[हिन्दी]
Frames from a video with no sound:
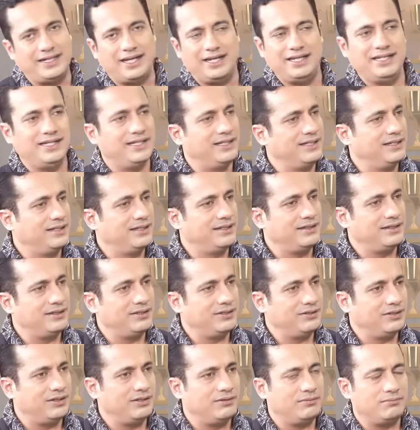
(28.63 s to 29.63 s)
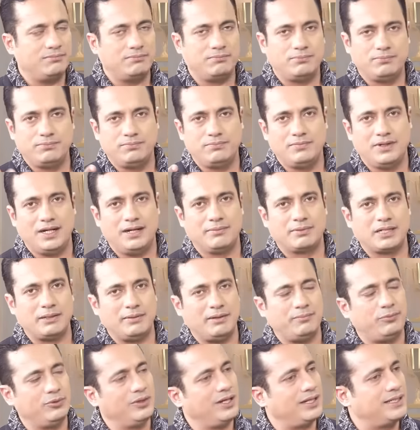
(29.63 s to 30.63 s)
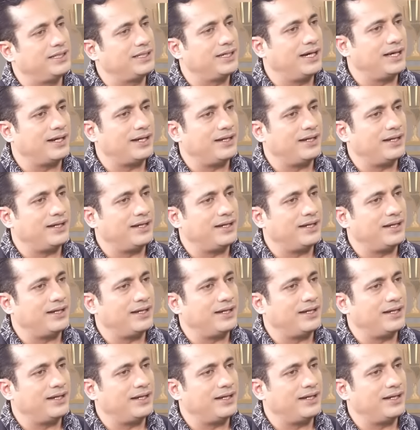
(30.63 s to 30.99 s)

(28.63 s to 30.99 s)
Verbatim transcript: डालिए आपके पास पूरा अधिकार